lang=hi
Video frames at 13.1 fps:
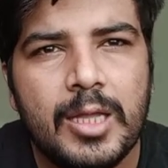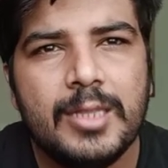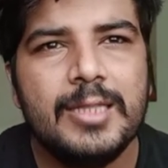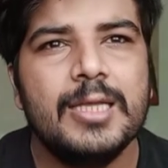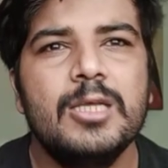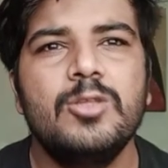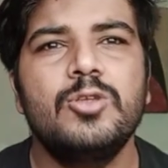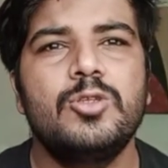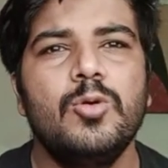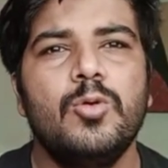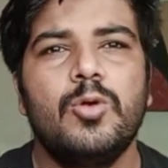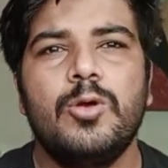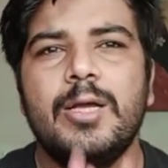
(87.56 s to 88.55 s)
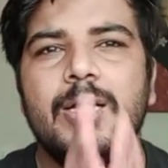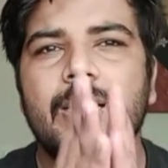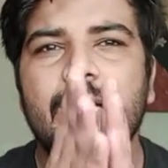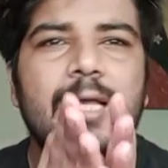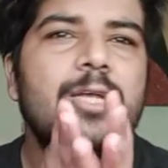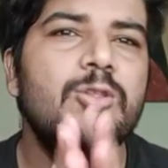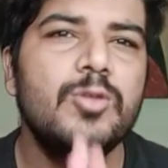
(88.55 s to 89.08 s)
देखें दोस्तों कोरोना का
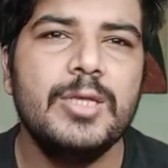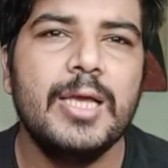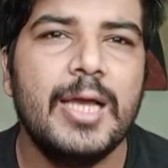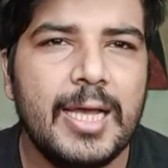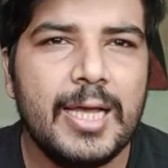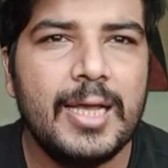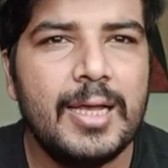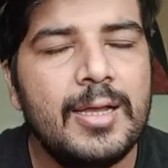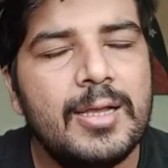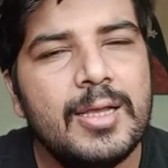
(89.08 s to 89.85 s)
एक तो ये है